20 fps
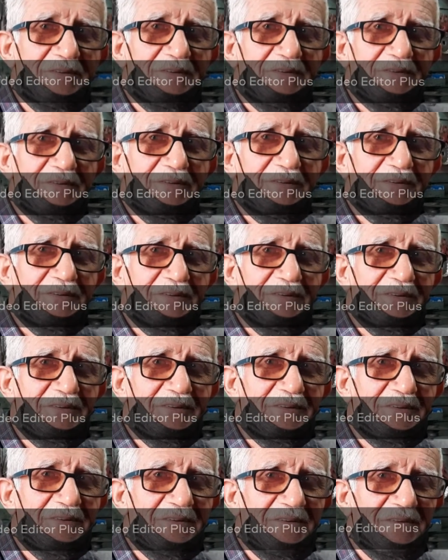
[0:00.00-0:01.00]
Köye
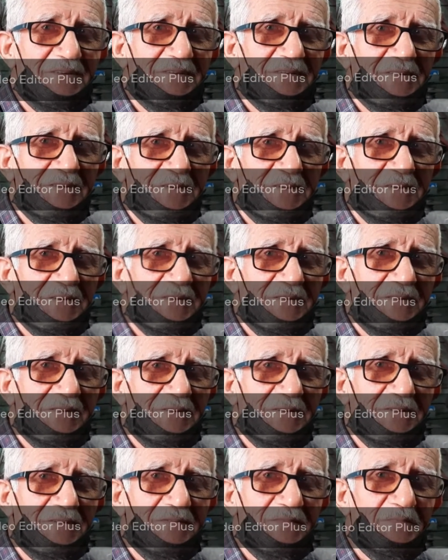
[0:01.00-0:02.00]
has, e, aşık
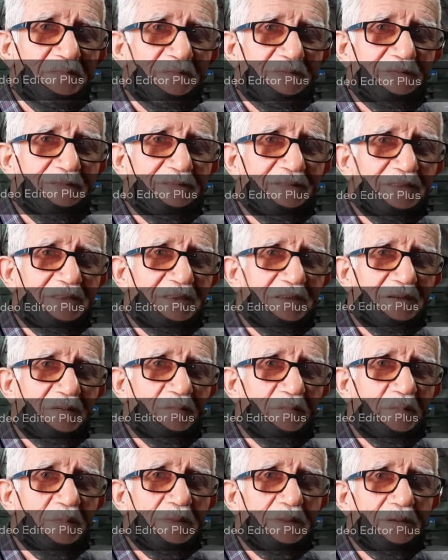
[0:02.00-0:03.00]
mısın? Neyse ya bu köye
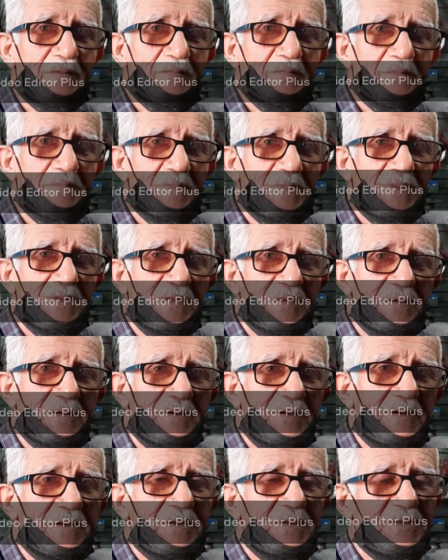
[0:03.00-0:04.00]
o kadar.
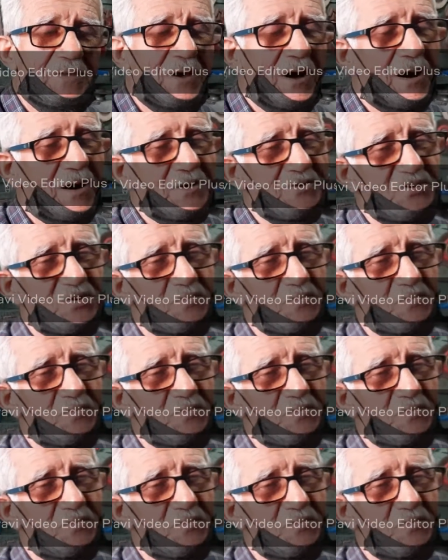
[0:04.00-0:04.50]
Köyün ya nasıl?